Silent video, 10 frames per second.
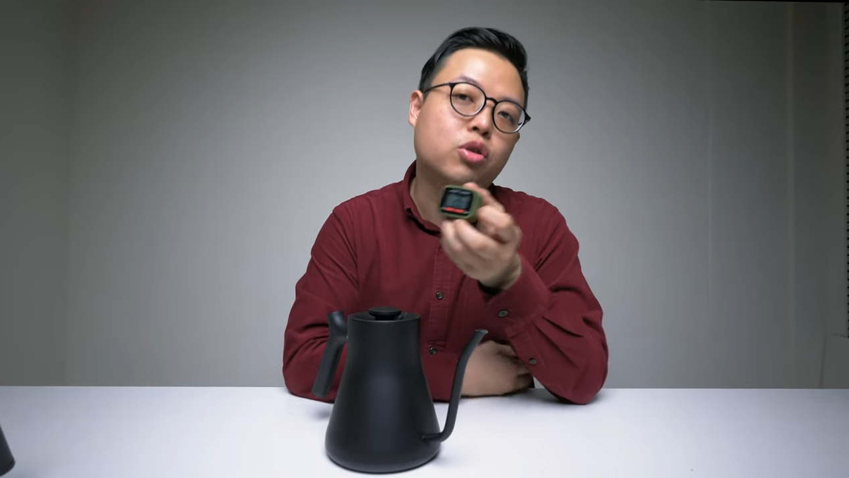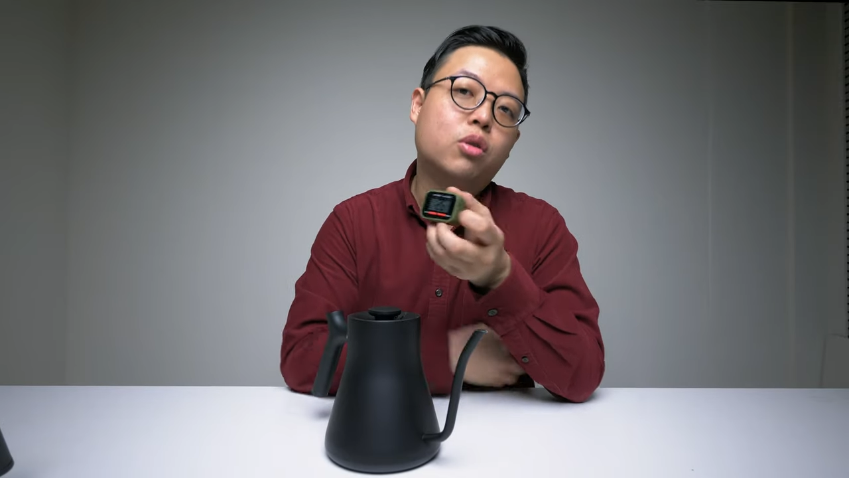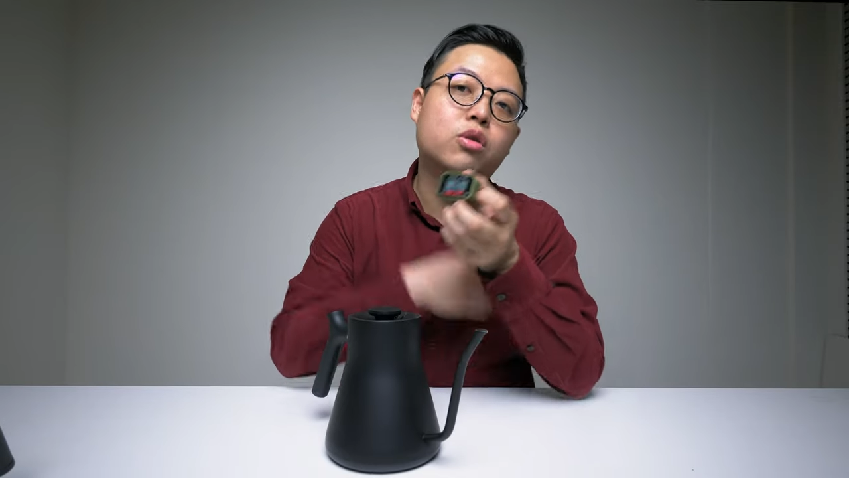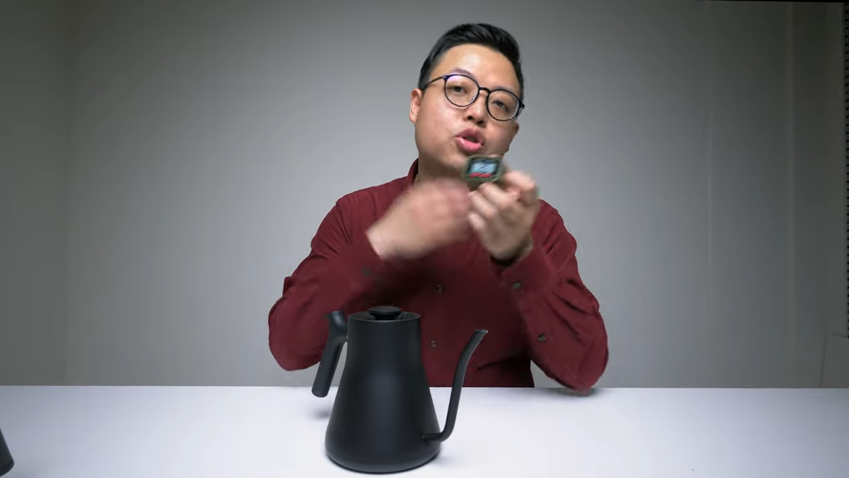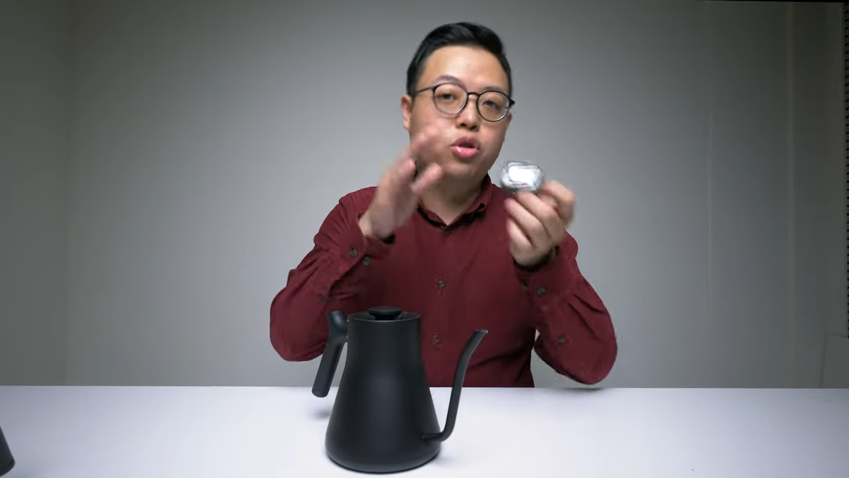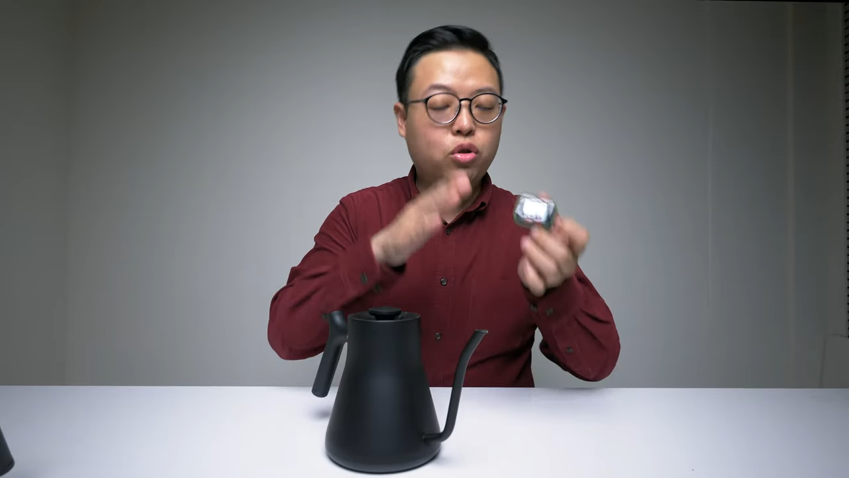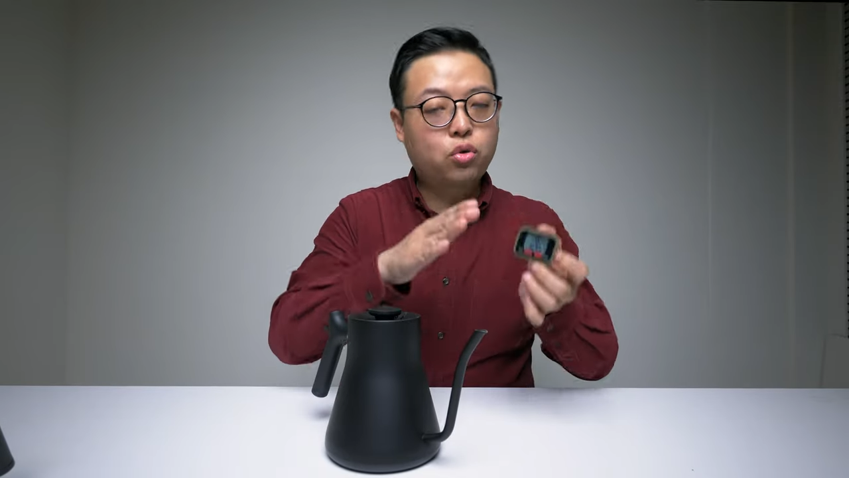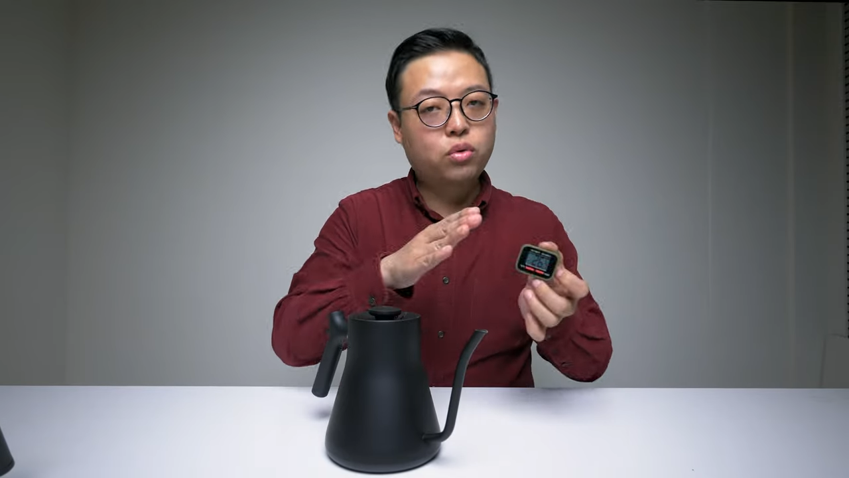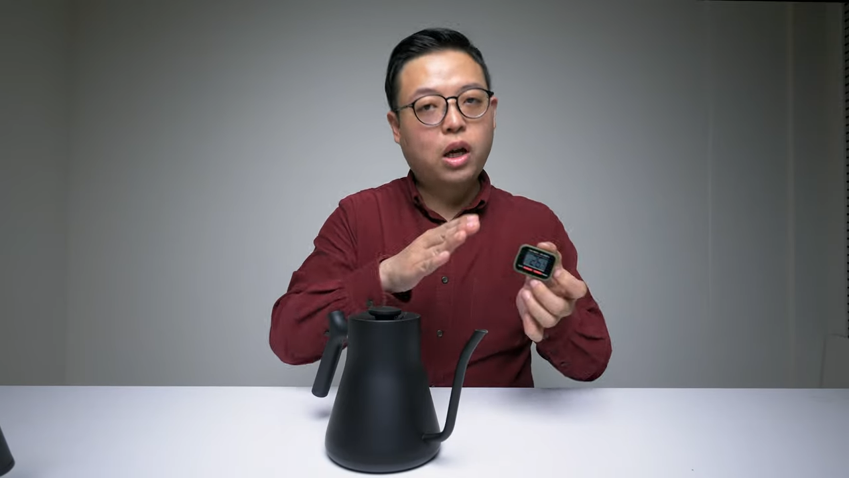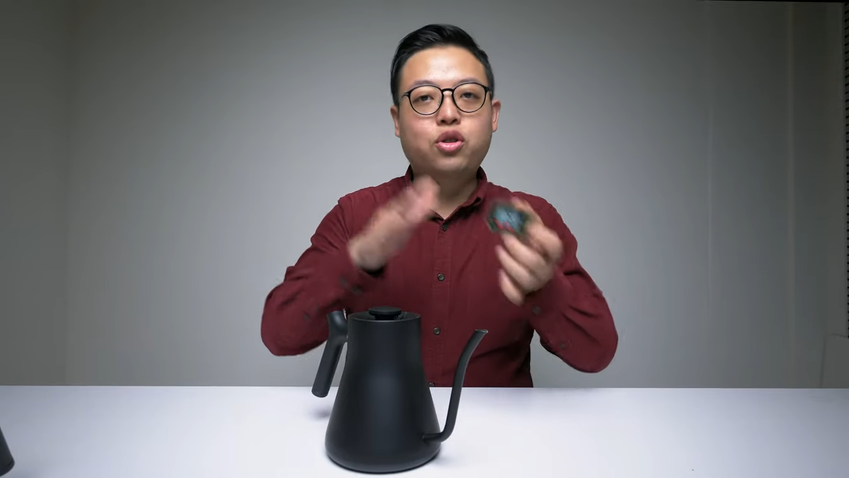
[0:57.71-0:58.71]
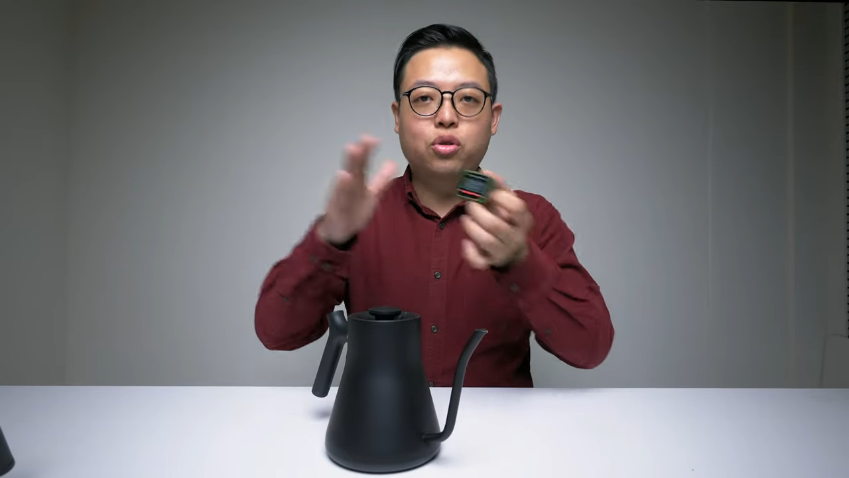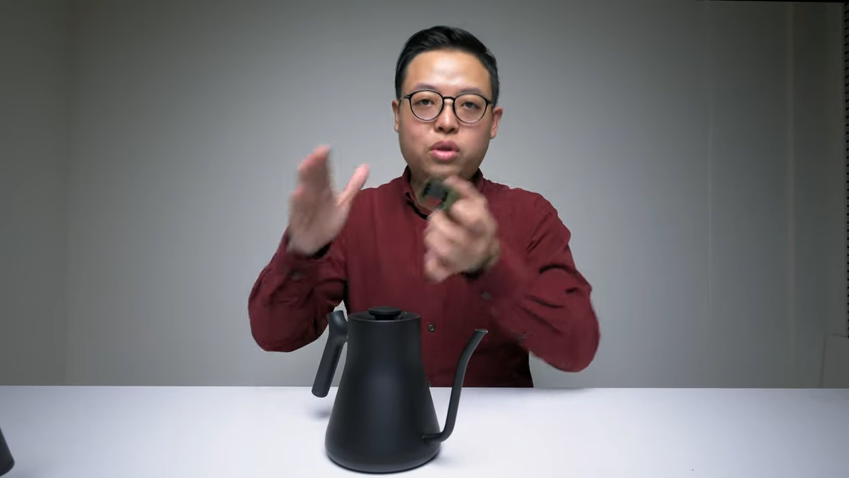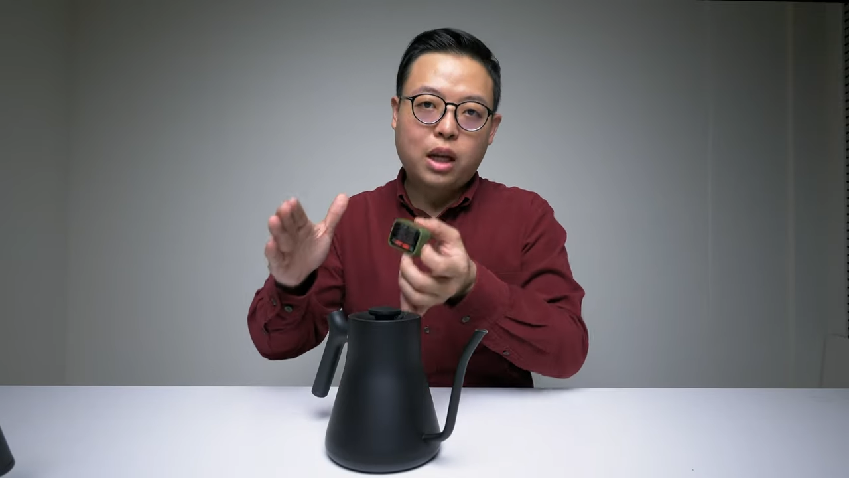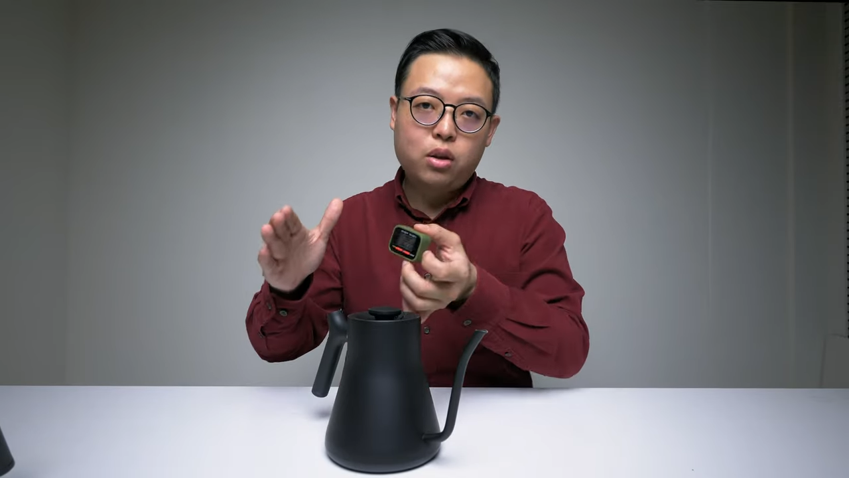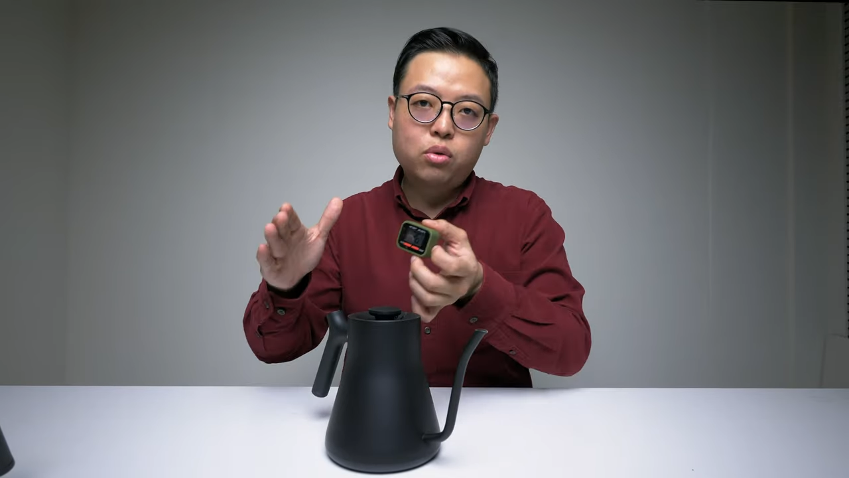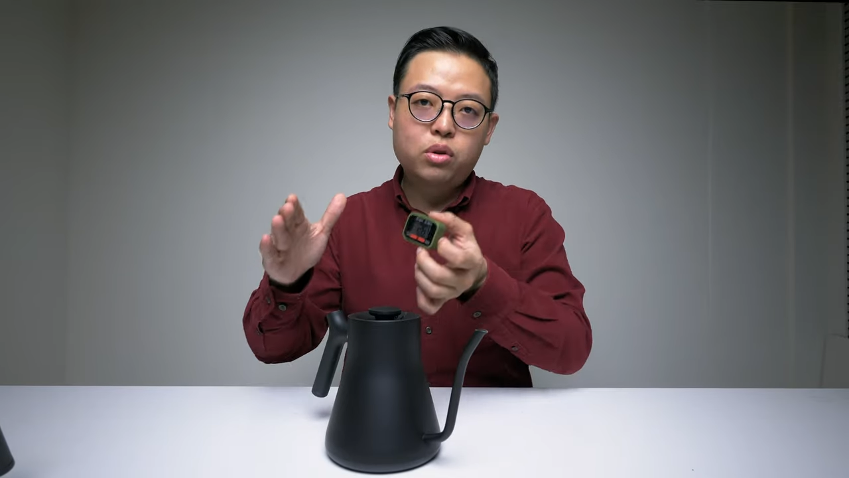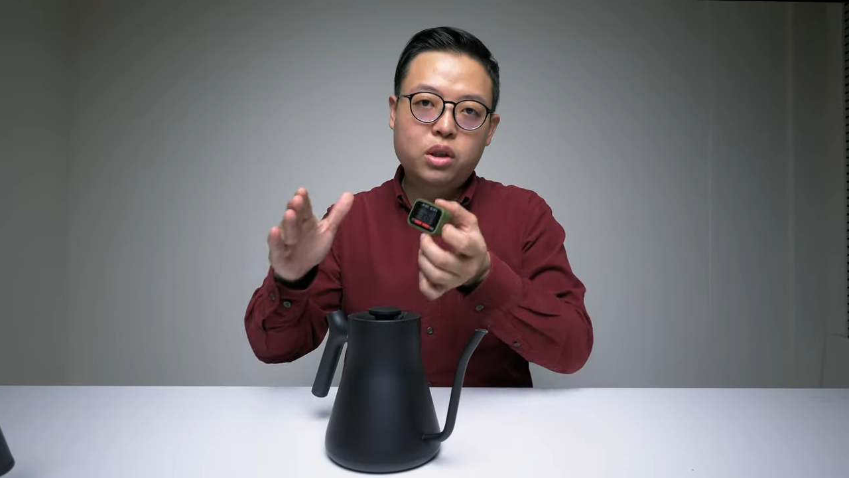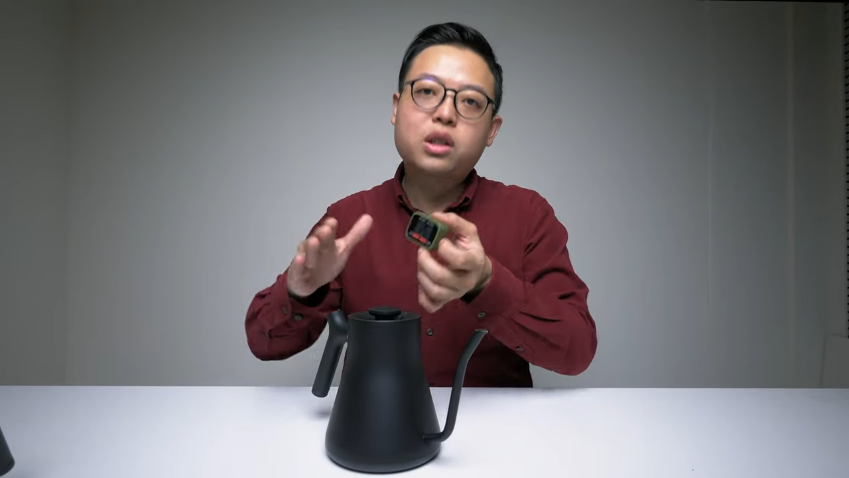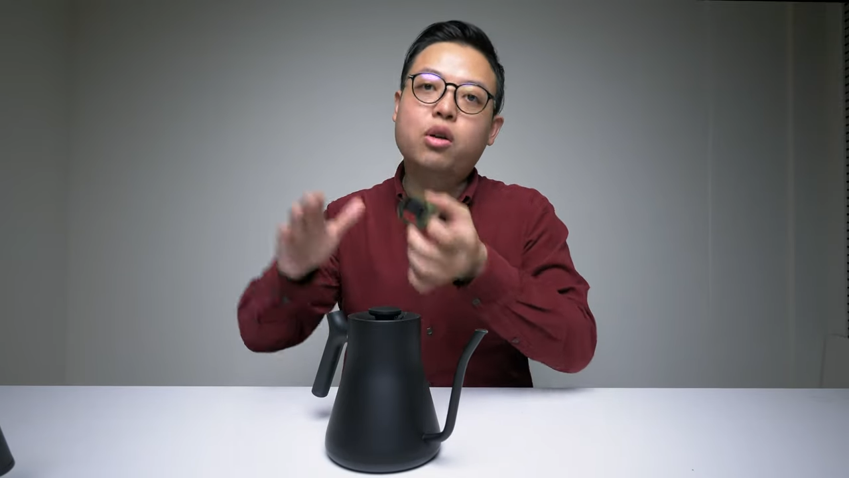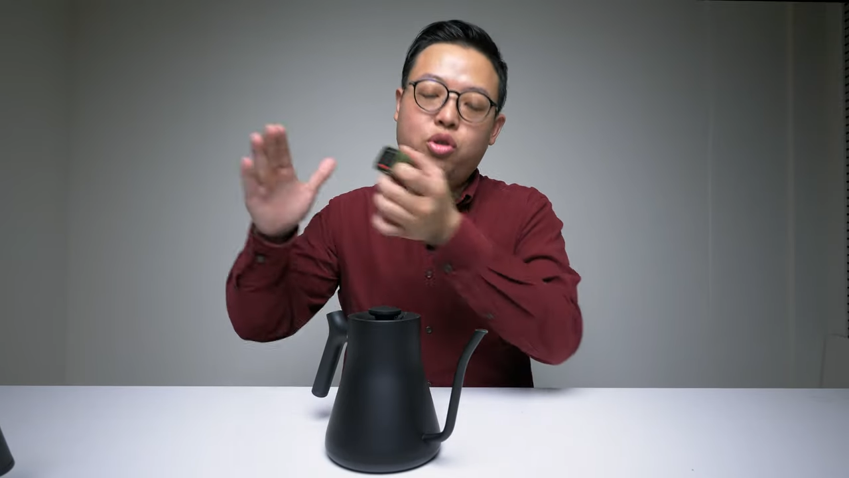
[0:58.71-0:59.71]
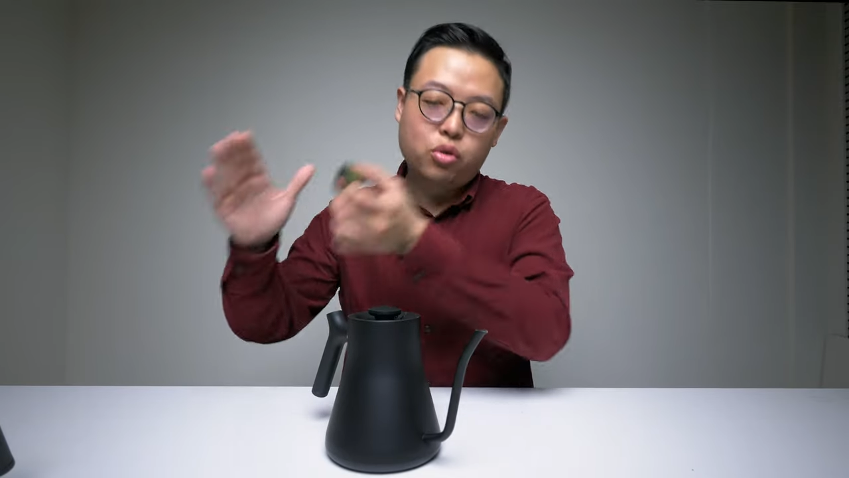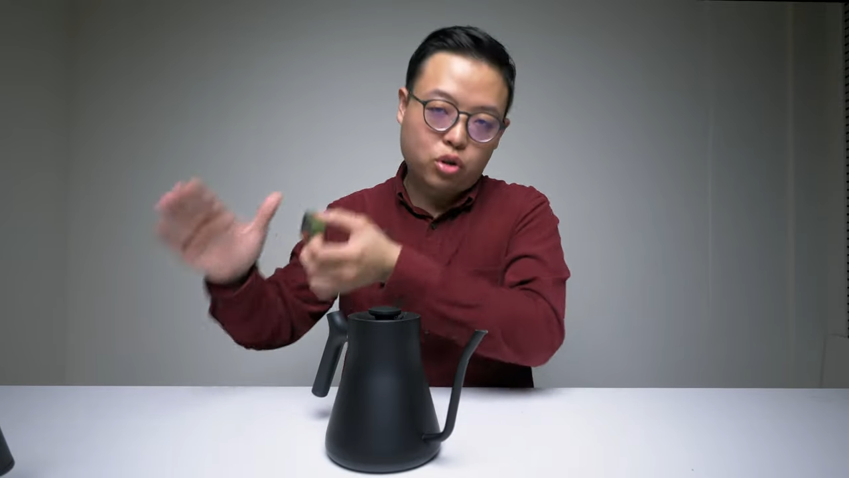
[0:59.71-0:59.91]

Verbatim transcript: 从九十度到九十三度，甚至到九